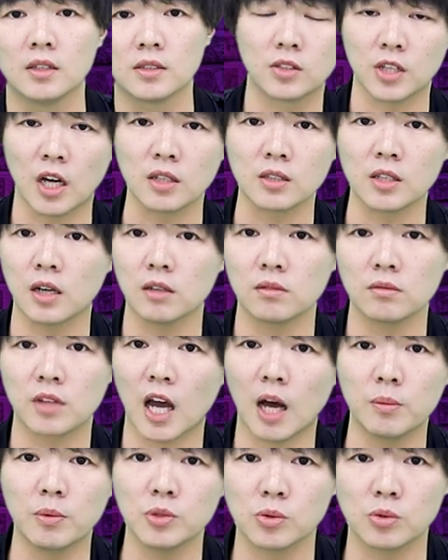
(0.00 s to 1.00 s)
常常
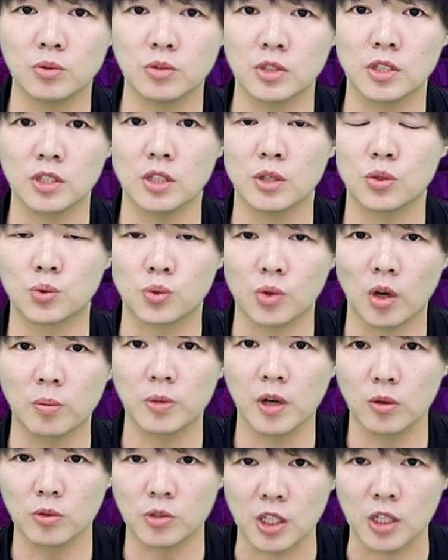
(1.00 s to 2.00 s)
他们就是这些双
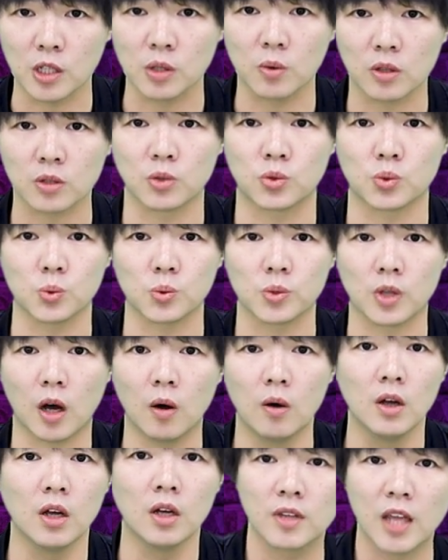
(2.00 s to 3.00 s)
标情况的主
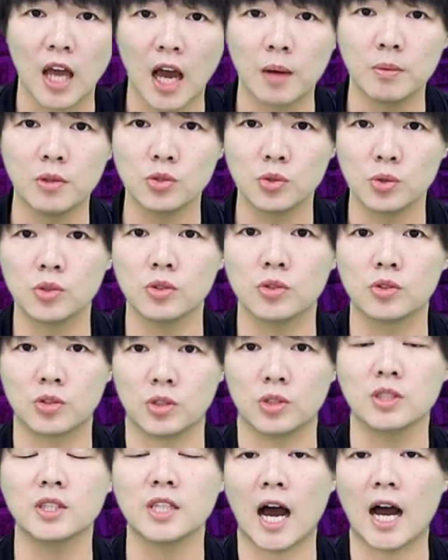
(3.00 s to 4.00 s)
导，他们就是
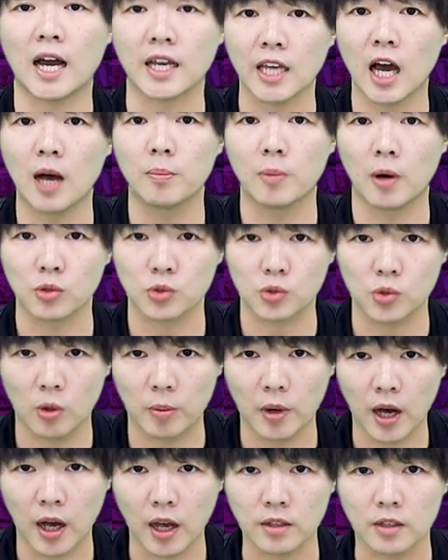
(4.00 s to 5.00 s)
只打压保守
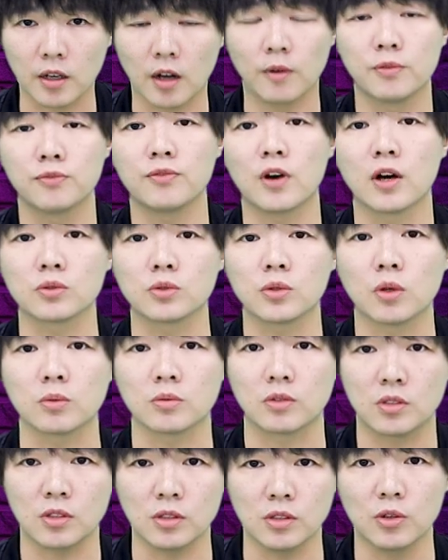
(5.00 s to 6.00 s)
派，然后放纵
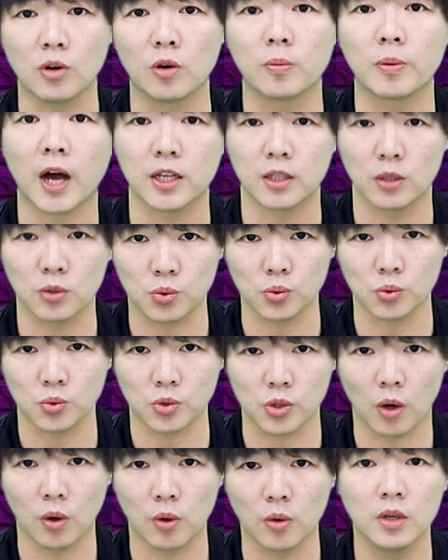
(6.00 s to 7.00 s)
自由派的主
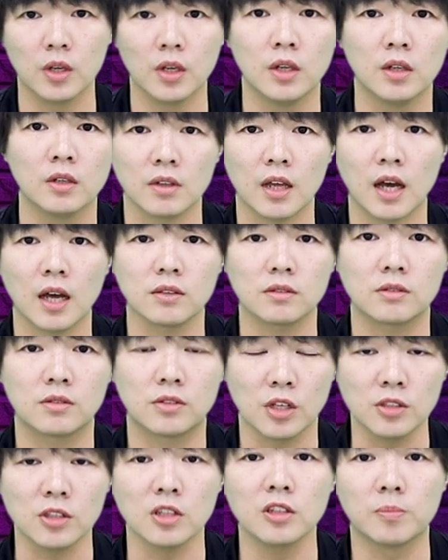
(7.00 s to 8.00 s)
轴。那
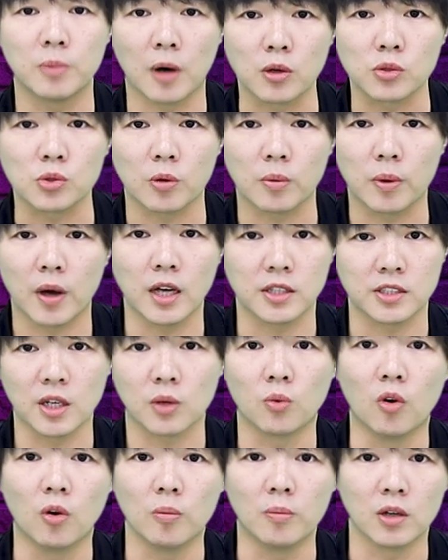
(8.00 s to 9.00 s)
真正的保守派
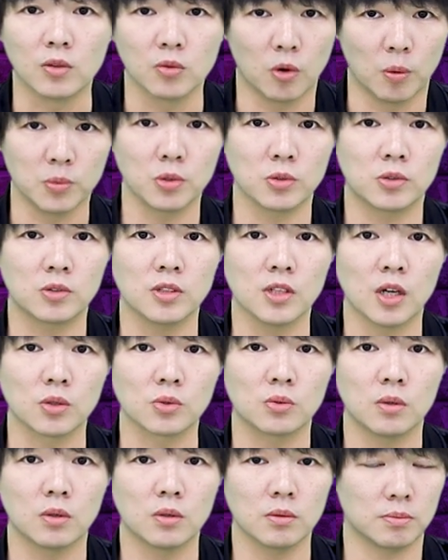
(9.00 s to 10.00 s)
像我们，我们就知道
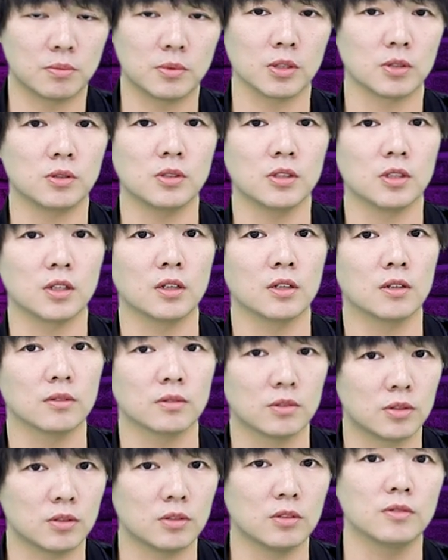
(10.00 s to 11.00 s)
说这是一个
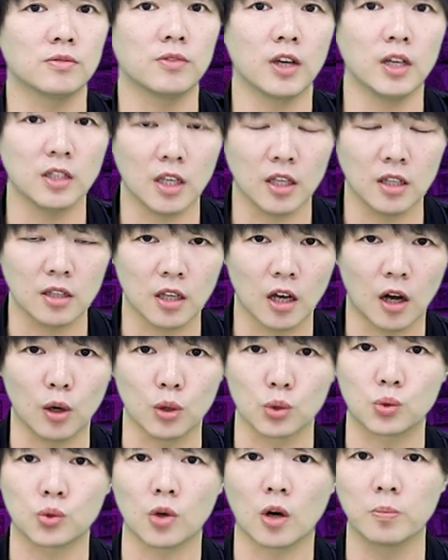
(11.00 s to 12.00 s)
是非颠
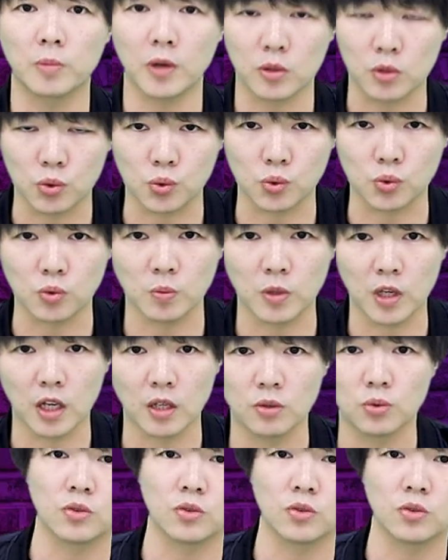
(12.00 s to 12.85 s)
倒、双标的局面。